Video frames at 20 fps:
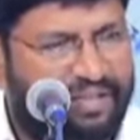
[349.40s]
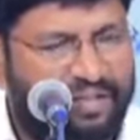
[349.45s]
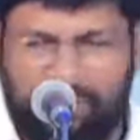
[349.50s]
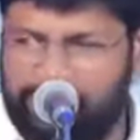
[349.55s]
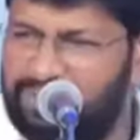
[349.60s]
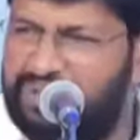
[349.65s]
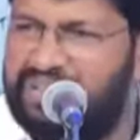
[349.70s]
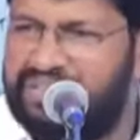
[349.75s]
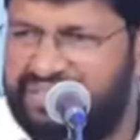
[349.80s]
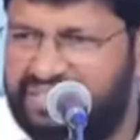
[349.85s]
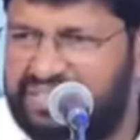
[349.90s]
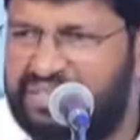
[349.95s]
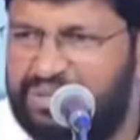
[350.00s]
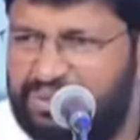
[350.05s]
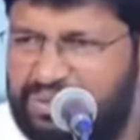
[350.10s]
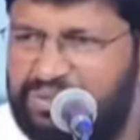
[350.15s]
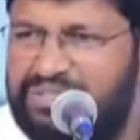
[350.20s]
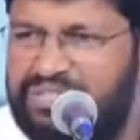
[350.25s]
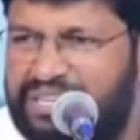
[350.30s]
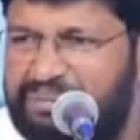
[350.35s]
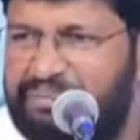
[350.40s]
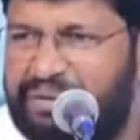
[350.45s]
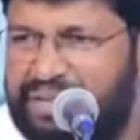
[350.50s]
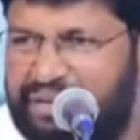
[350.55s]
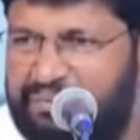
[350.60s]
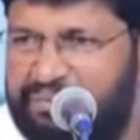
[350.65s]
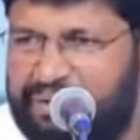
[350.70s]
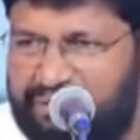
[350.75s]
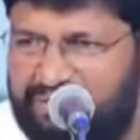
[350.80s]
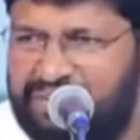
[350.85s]
ఎందుకంత కకూర్తిగా
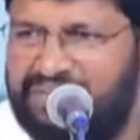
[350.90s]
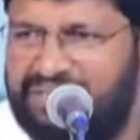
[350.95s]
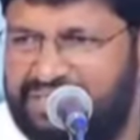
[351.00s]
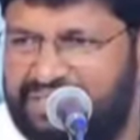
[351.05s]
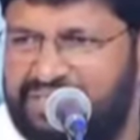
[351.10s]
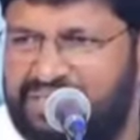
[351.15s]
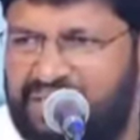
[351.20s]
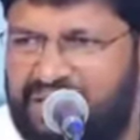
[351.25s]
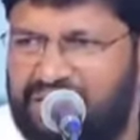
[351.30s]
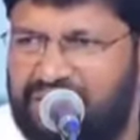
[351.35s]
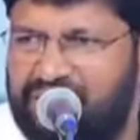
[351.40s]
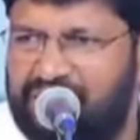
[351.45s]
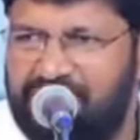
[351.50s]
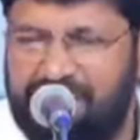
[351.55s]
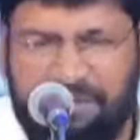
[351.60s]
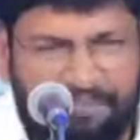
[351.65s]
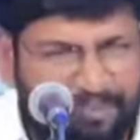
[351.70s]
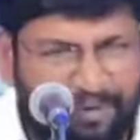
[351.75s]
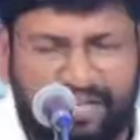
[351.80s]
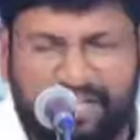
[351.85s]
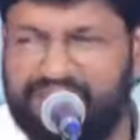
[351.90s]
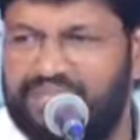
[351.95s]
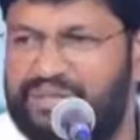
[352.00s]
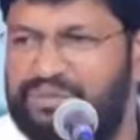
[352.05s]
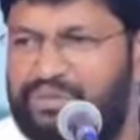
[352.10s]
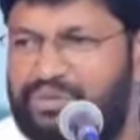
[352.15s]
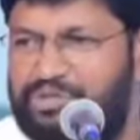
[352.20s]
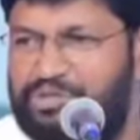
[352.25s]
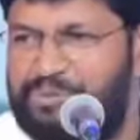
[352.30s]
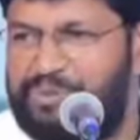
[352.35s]
ప్ర ప్రవర్తిస్తున్నారు ఇప్పుడే
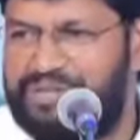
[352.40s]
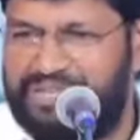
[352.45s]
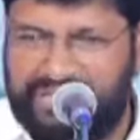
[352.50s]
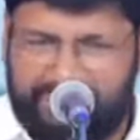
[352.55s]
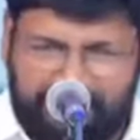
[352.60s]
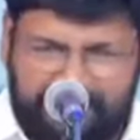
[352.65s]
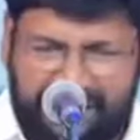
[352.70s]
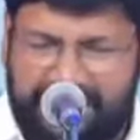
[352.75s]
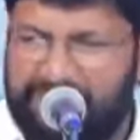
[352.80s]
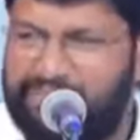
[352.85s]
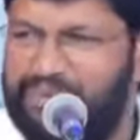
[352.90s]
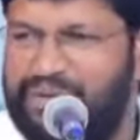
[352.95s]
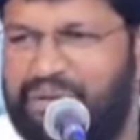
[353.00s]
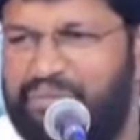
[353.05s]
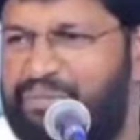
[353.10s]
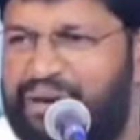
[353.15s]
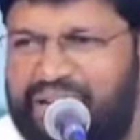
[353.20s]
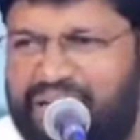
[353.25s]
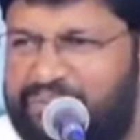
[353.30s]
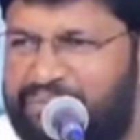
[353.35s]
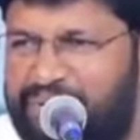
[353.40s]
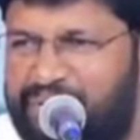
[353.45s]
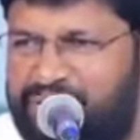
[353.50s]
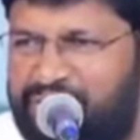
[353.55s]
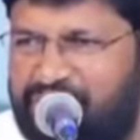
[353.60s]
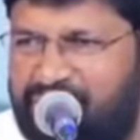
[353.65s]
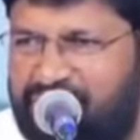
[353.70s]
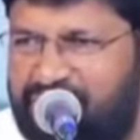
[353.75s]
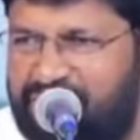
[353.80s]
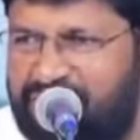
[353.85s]
సంతోషపెట్టారు మళ్ళీ ఇప్పుడే బాధ
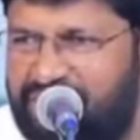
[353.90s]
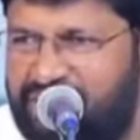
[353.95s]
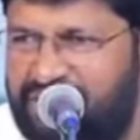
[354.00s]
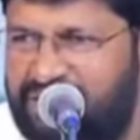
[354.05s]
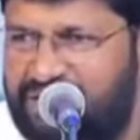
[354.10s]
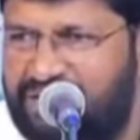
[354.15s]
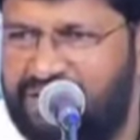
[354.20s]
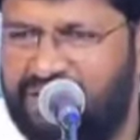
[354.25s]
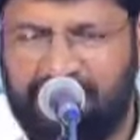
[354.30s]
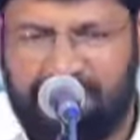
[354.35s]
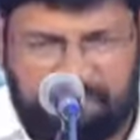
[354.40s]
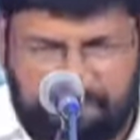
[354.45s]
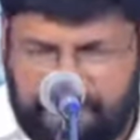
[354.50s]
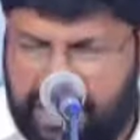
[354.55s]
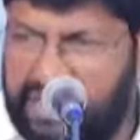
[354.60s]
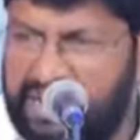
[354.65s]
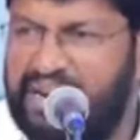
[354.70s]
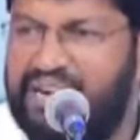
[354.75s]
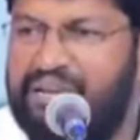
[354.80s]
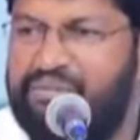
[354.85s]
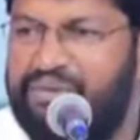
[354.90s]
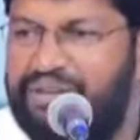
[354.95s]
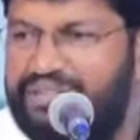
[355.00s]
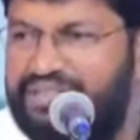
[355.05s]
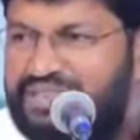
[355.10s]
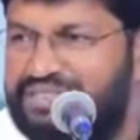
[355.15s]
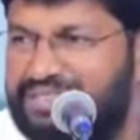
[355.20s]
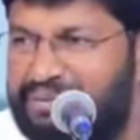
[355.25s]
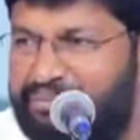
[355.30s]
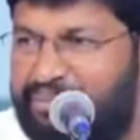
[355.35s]
పెడుతున్నారు మానండి మీరు
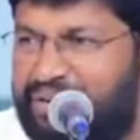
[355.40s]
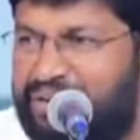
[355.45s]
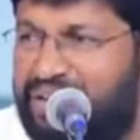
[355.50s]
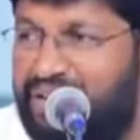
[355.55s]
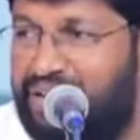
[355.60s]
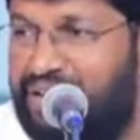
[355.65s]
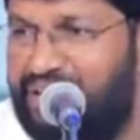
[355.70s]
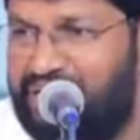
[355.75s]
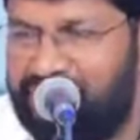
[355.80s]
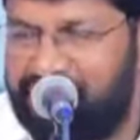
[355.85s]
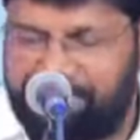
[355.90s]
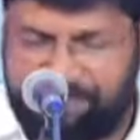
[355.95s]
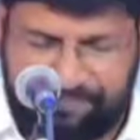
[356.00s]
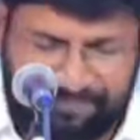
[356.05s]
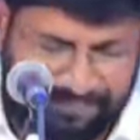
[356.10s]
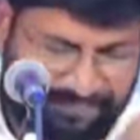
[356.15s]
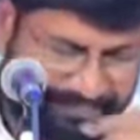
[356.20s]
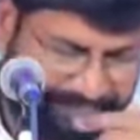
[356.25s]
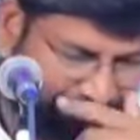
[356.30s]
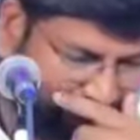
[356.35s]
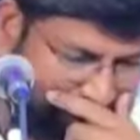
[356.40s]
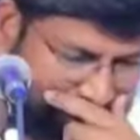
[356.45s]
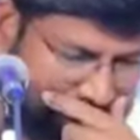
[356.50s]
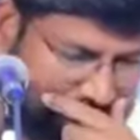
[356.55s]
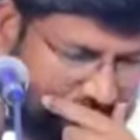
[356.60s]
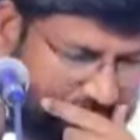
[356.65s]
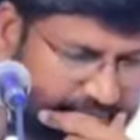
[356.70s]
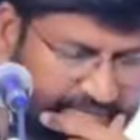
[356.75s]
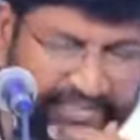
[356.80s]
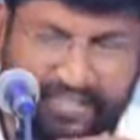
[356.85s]
చేసే పని అన్నాడు
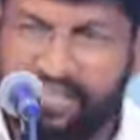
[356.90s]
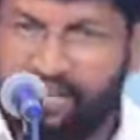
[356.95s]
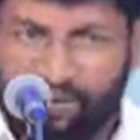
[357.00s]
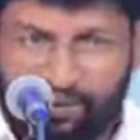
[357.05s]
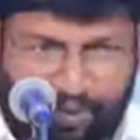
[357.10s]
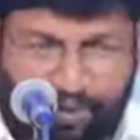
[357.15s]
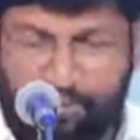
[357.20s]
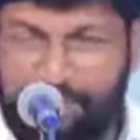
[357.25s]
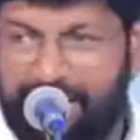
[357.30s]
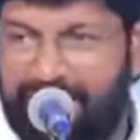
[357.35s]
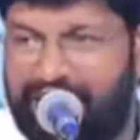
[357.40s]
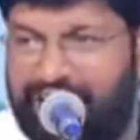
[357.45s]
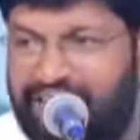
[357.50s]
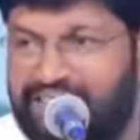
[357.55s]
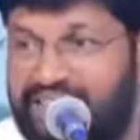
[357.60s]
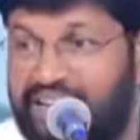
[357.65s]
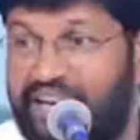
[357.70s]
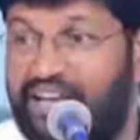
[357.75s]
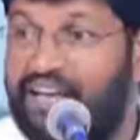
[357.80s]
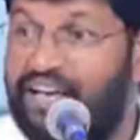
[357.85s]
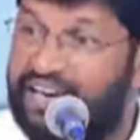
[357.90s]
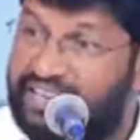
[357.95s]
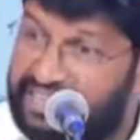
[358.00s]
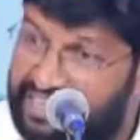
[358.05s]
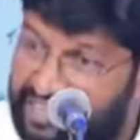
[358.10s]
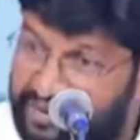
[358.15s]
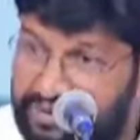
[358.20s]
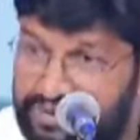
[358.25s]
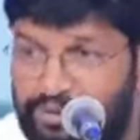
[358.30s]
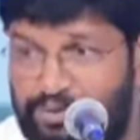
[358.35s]
ఉండు మహారాజా అని
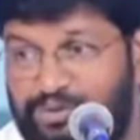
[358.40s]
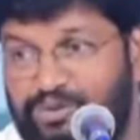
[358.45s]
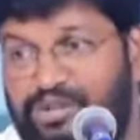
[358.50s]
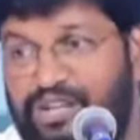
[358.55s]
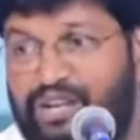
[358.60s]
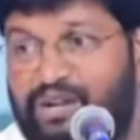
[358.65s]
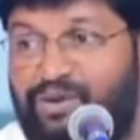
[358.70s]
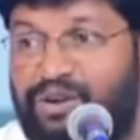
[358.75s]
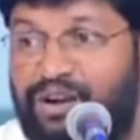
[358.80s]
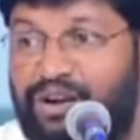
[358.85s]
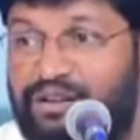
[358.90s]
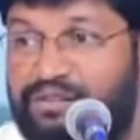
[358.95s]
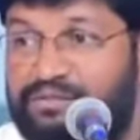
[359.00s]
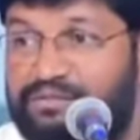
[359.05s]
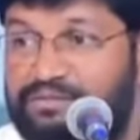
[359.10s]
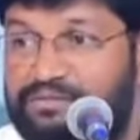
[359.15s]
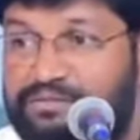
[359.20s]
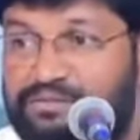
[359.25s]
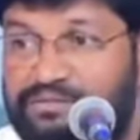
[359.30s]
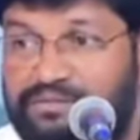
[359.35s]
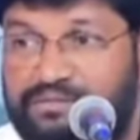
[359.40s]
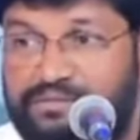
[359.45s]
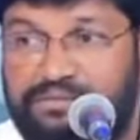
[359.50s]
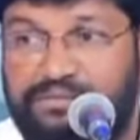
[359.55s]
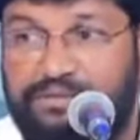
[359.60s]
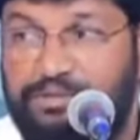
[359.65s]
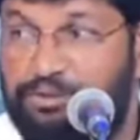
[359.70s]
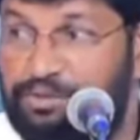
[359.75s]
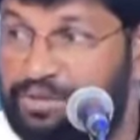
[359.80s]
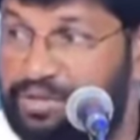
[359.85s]
ఇంకా వెతుక్కుంటూనే ఉన్నాడు
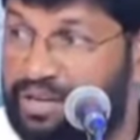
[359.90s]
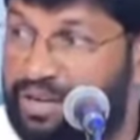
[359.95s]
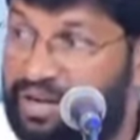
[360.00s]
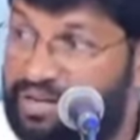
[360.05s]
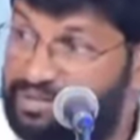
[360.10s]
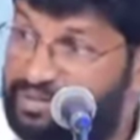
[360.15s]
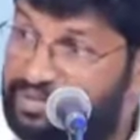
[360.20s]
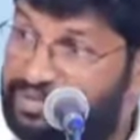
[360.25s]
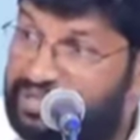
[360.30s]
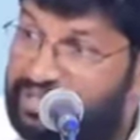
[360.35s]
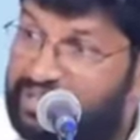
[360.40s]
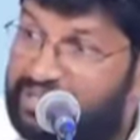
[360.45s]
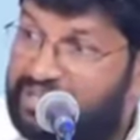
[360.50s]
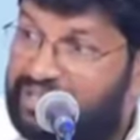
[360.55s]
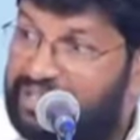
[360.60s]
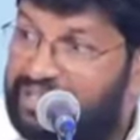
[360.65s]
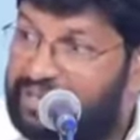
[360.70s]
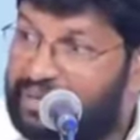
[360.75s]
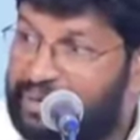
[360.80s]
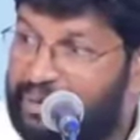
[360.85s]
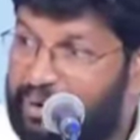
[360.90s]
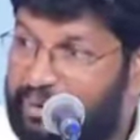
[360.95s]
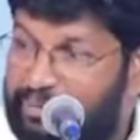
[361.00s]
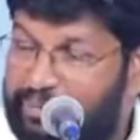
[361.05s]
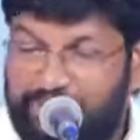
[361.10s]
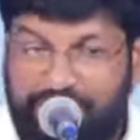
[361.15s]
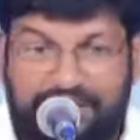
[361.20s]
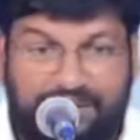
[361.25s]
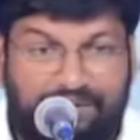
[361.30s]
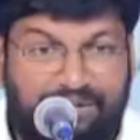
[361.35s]
చివరికి రాజుకి
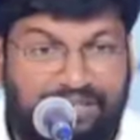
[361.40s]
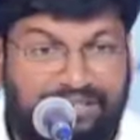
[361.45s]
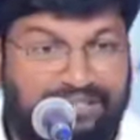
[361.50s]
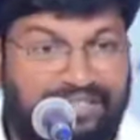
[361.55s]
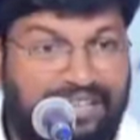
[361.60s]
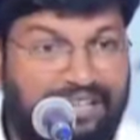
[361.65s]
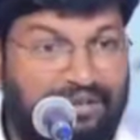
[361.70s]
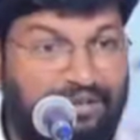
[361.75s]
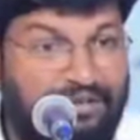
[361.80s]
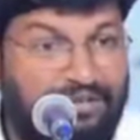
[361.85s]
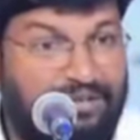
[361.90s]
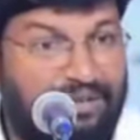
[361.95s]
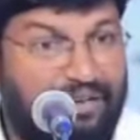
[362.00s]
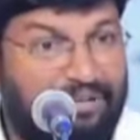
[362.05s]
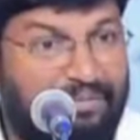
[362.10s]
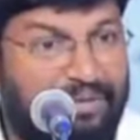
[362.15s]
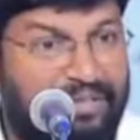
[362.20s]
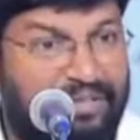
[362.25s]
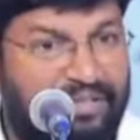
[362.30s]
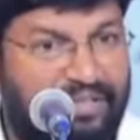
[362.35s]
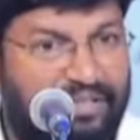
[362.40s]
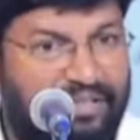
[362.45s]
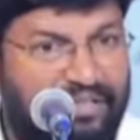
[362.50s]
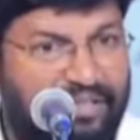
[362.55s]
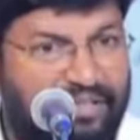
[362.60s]
కోపం తీవ్ర స్థాయికి వచ్చి వెళ్ళిపోయింది